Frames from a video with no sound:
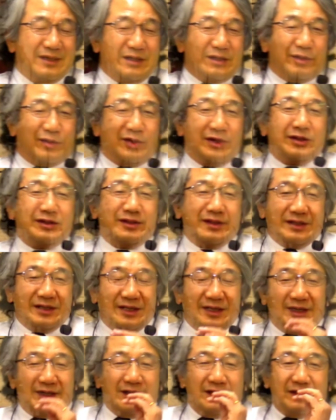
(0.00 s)
これって
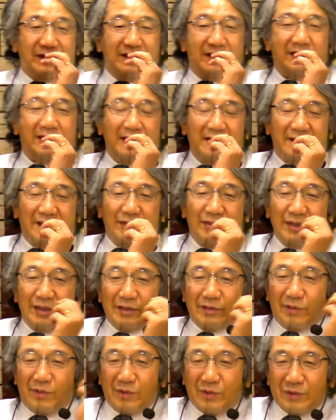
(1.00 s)
ね逃げていった時に
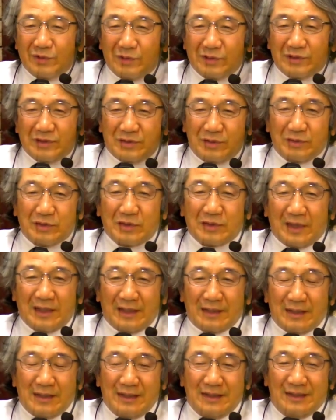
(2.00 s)
心に残ってその時は
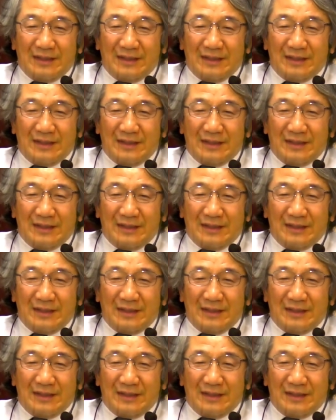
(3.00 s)
ね